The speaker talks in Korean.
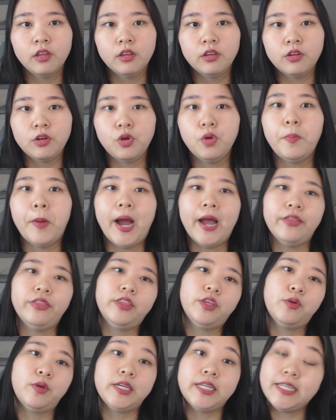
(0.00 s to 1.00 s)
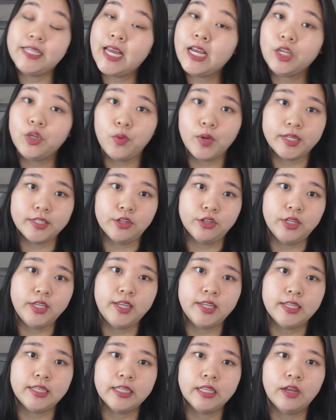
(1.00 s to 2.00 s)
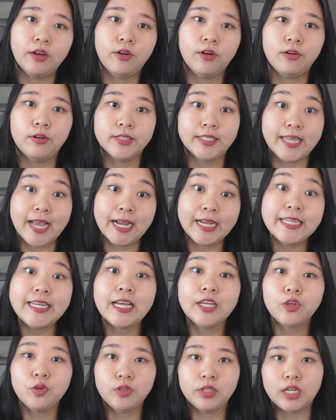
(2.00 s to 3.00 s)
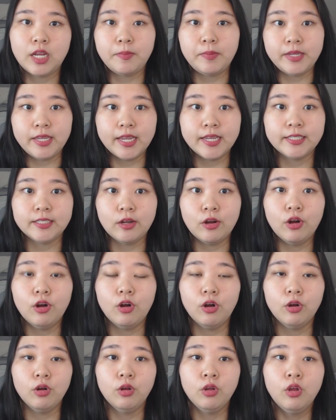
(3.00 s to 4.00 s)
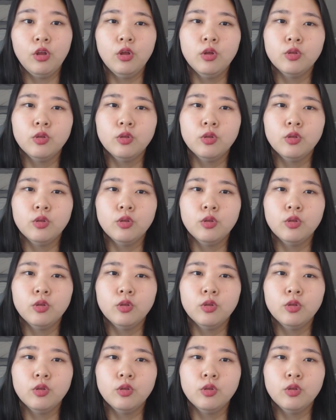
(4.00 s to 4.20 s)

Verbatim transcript: 그리고 반대로 큰 학교에서는 어, 작은 학교들에 비해서